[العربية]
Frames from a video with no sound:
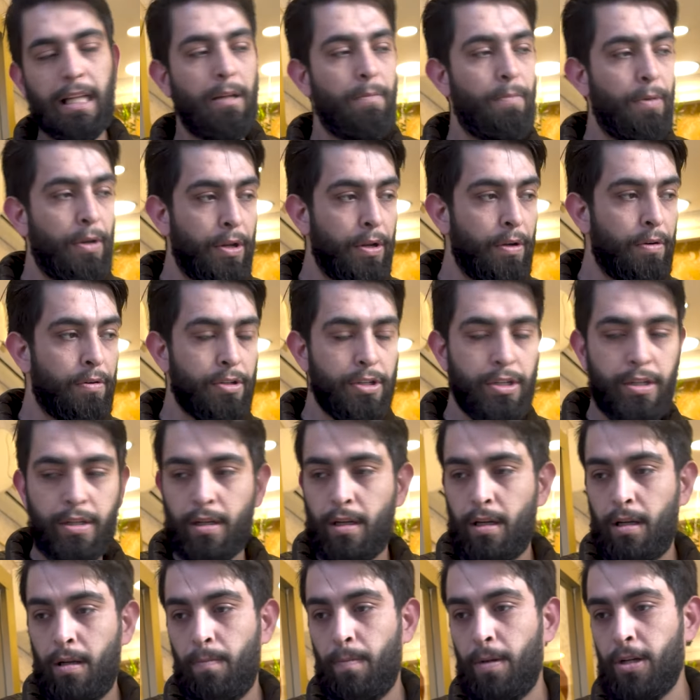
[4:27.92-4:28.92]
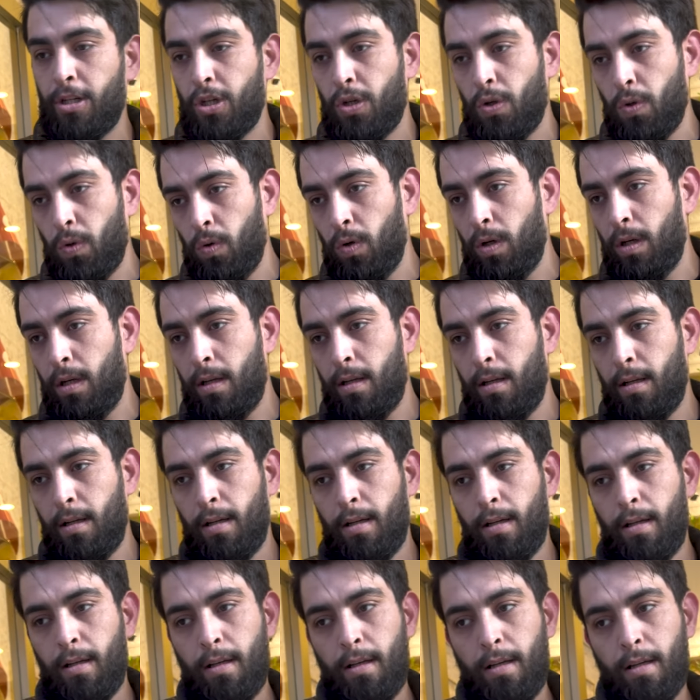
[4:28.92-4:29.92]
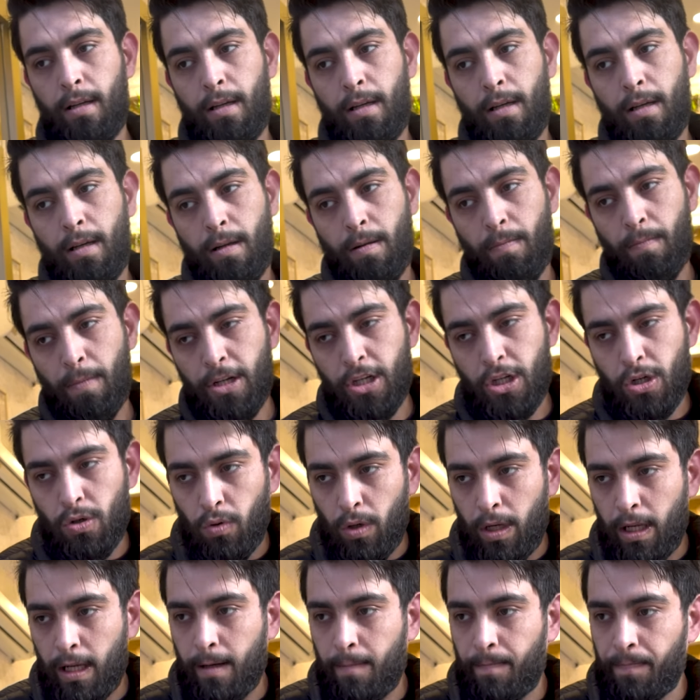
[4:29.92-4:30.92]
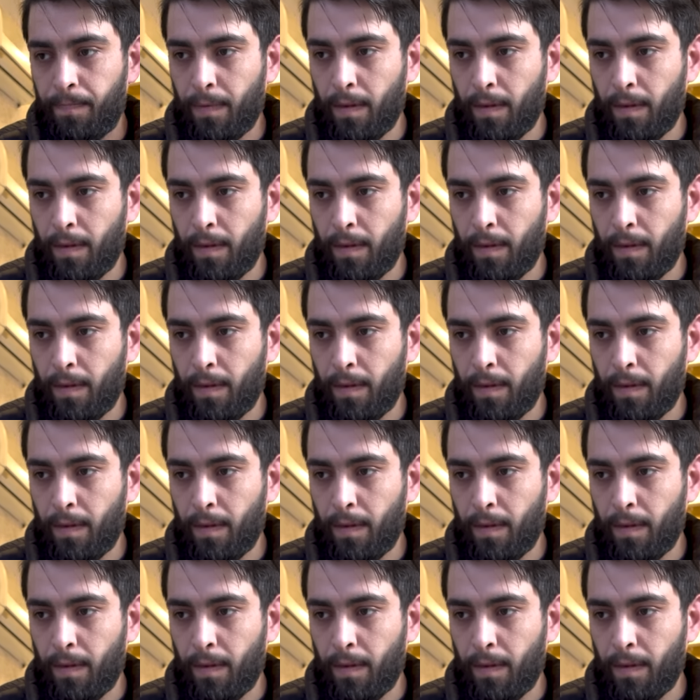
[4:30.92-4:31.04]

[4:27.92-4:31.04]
البريوش المجدول مجدولة